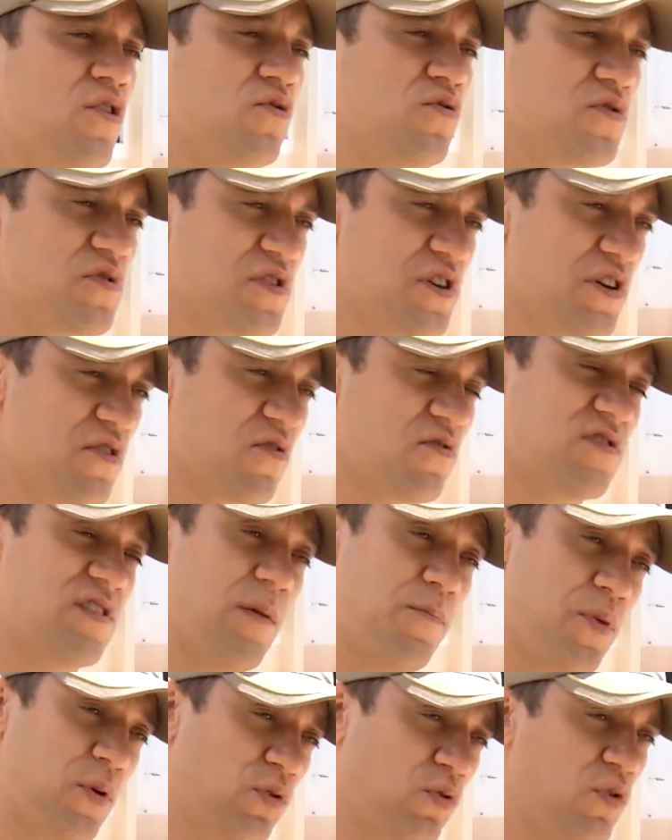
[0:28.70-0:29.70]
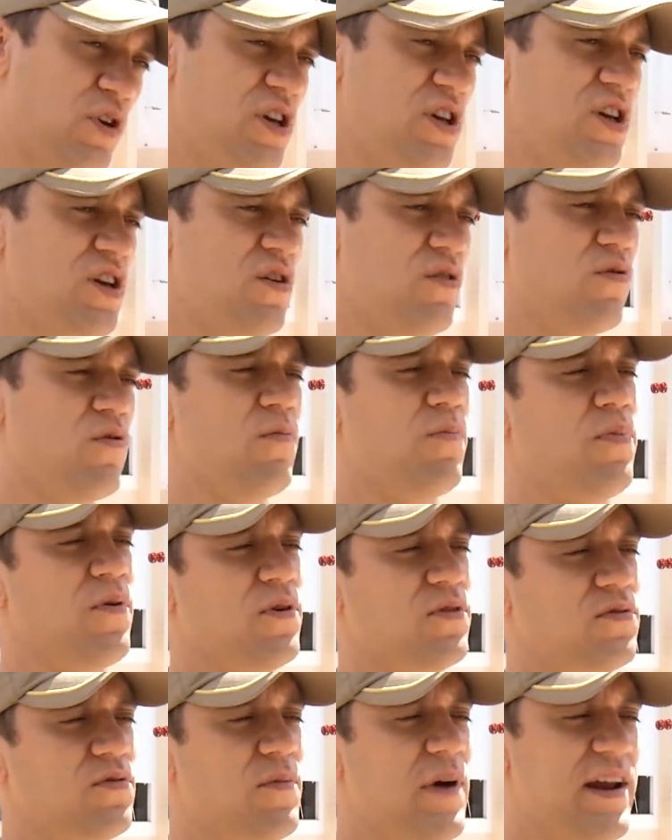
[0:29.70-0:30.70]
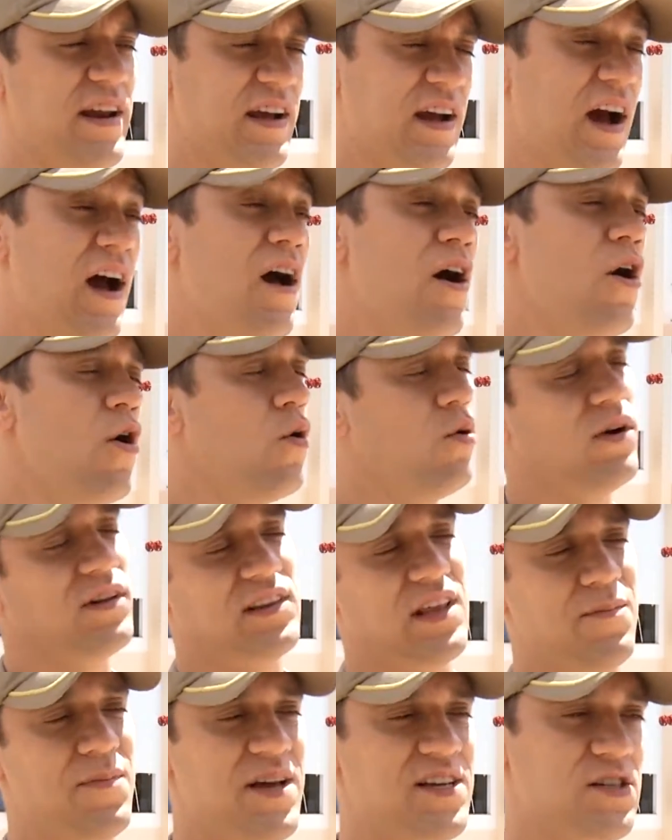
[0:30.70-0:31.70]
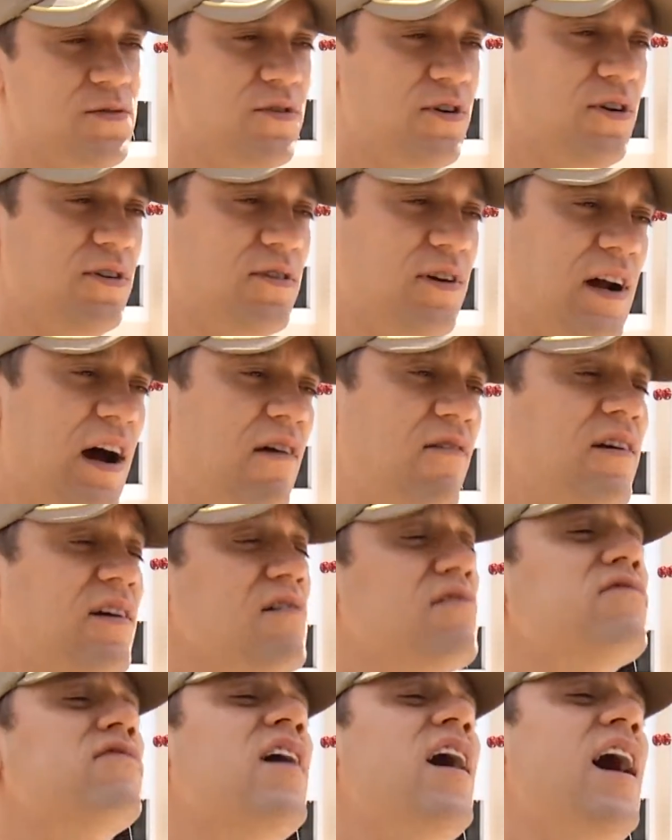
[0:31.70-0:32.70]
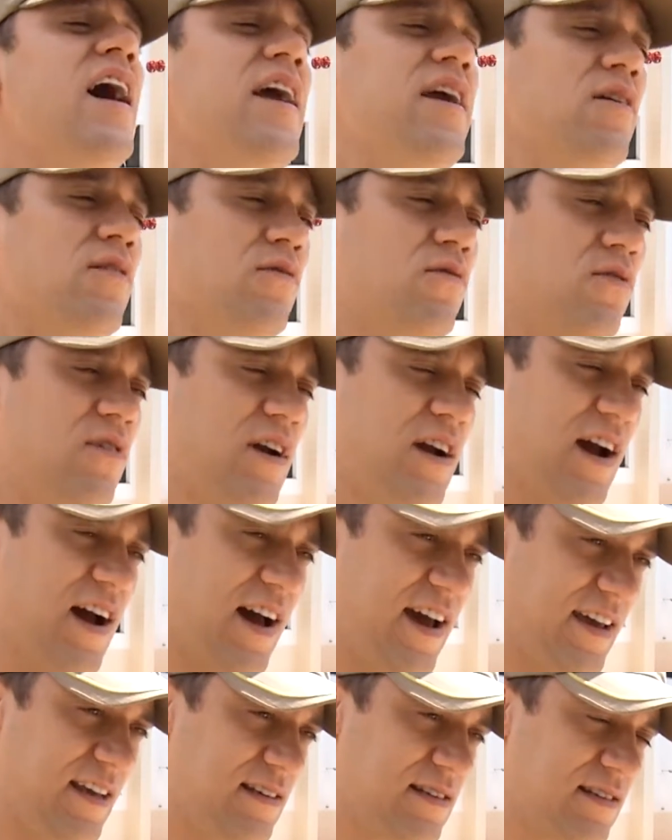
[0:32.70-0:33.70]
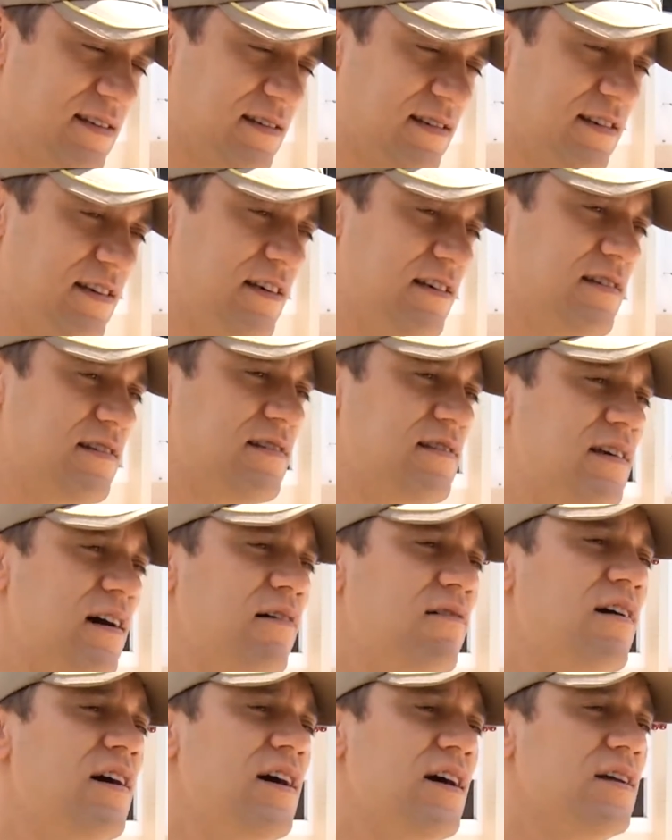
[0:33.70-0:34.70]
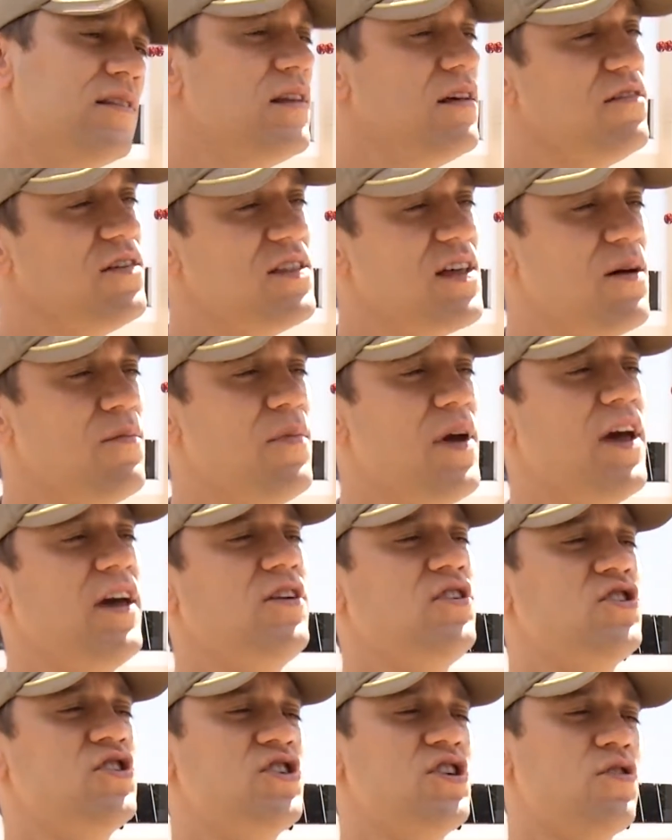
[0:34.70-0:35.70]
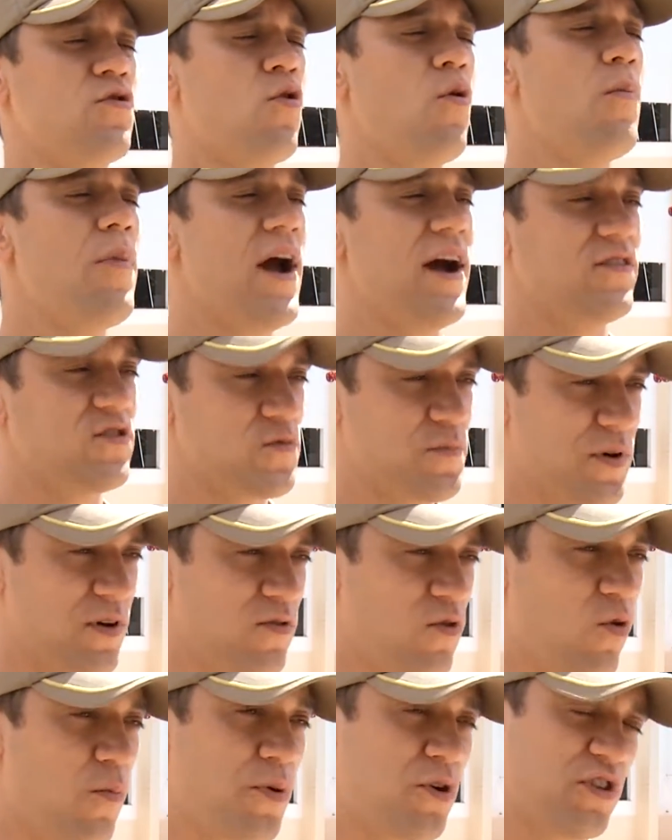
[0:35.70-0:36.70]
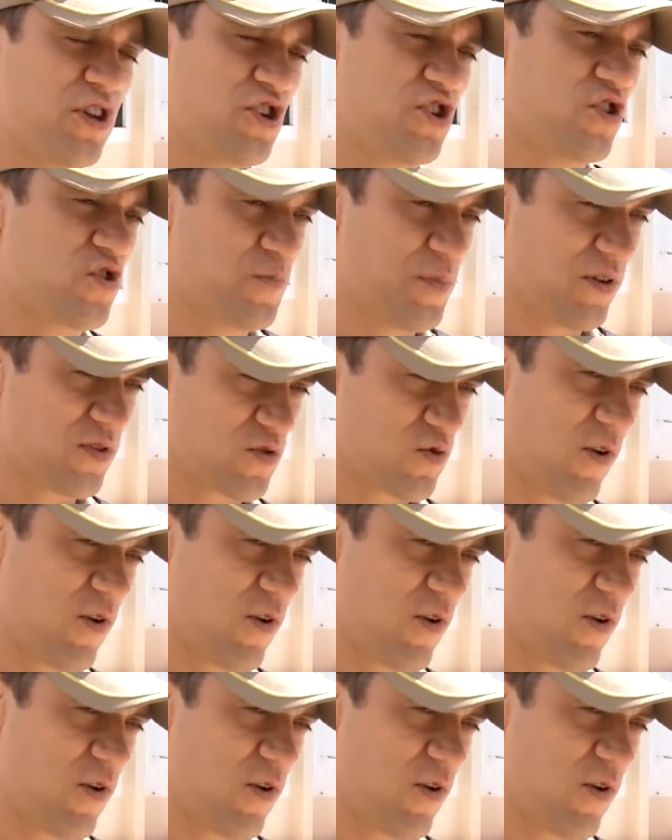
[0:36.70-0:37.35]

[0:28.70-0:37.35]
nos rios, né, Porto Rico, Porto Maringá, ou até mesmo no litoral, que vai em locais que estão devidamente cobertos pelo, ou protegidos pelos